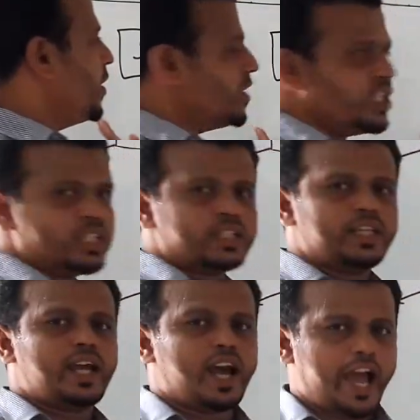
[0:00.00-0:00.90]
বিয়নের
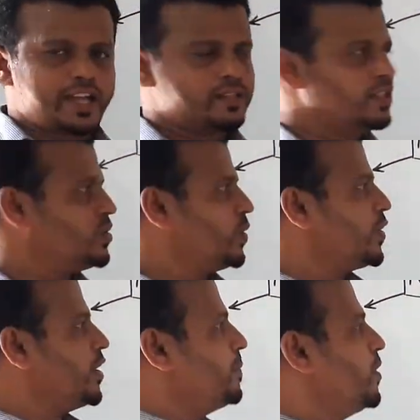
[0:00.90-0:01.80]
সাথে আইএনজি যোগ
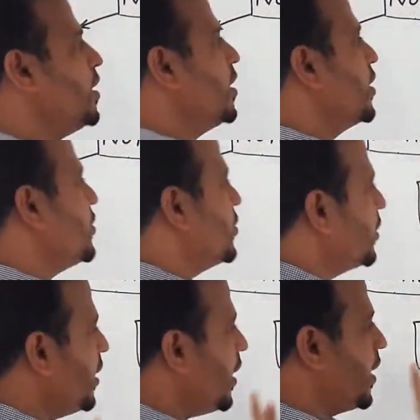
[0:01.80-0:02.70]
করার পর
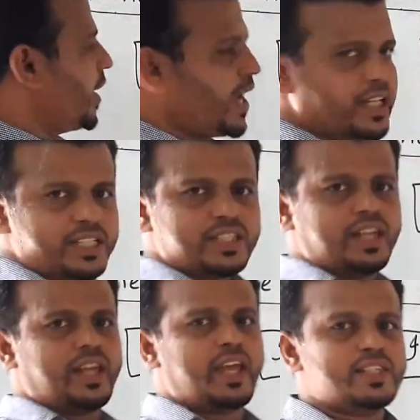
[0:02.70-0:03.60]
যদি একই
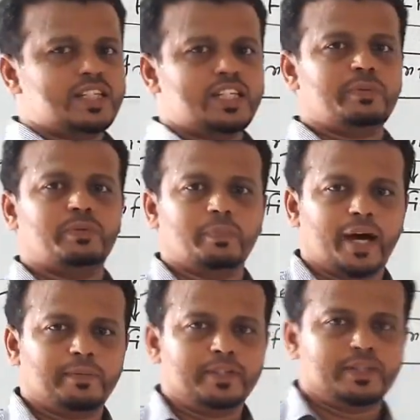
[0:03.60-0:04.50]
সাথে অ্যাজেক্টিভ এবং
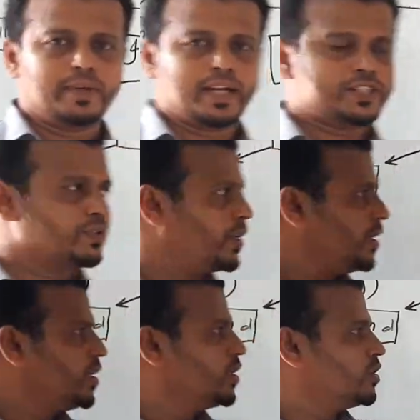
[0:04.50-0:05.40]
ভার্ব হিসেবে কাজ
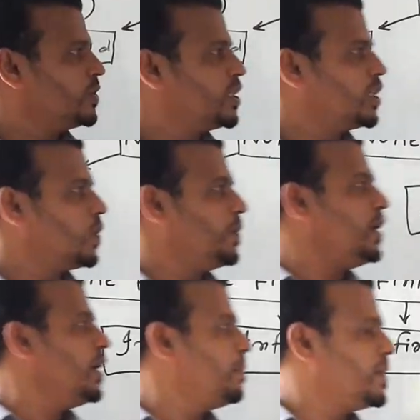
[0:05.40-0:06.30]
করে তবে সেটা হবে
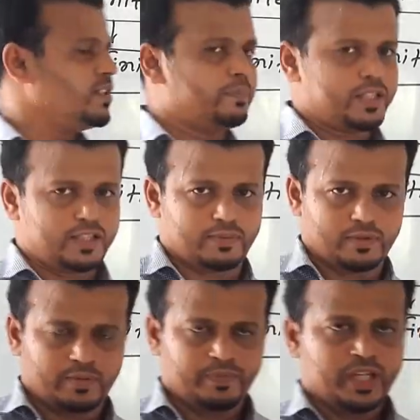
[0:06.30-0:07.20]
প্রেজেন্ট
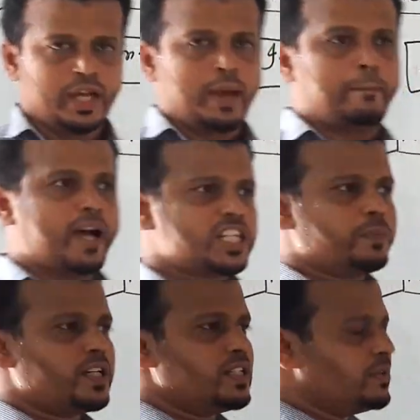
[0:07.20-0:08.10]
পার্টিসিপল
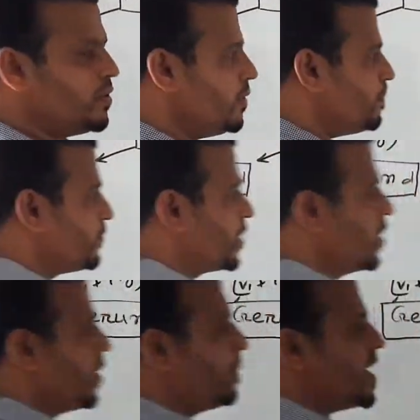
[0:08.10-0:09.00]
পাস্ট পার্টিসিপল
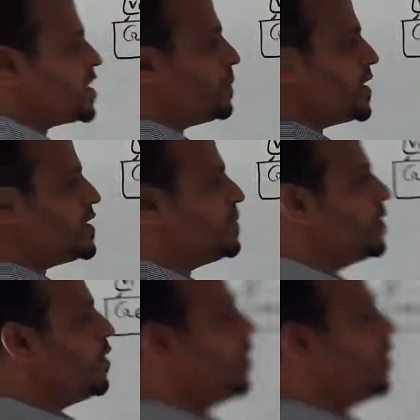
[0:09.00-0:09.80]
পাস্ট পার্টিসিপল